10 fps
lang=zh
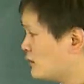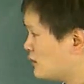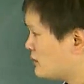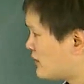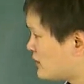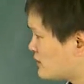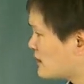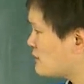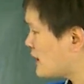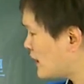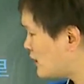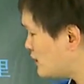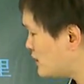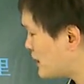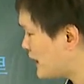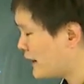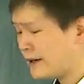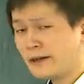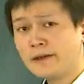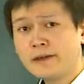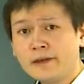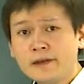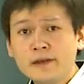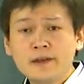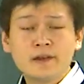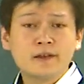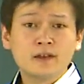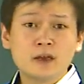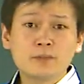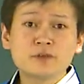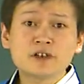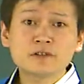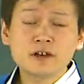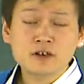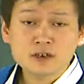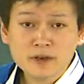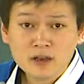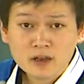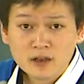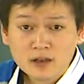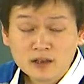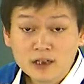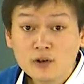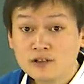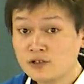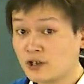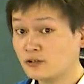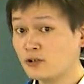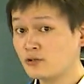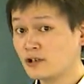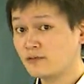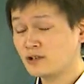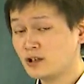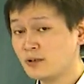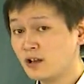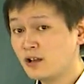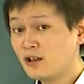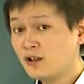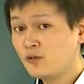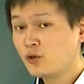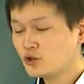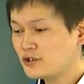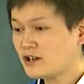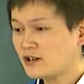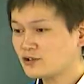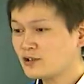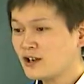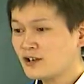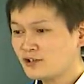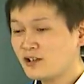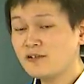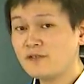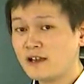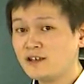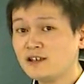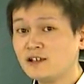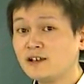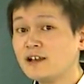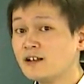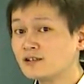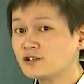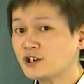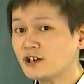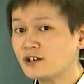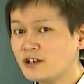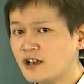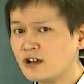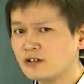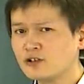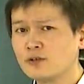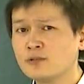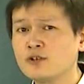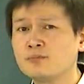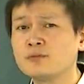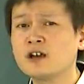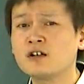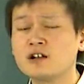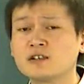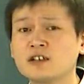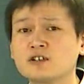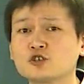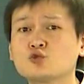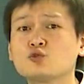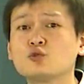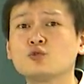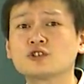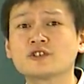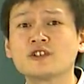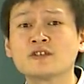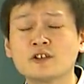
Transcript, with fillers: 你没发现这个三百和一百，嗯，呃，不相等是吧？嗯。那我刚才强调过这个问题吧？我说这个相反意义的量的这个量有没有必要让它的数据是相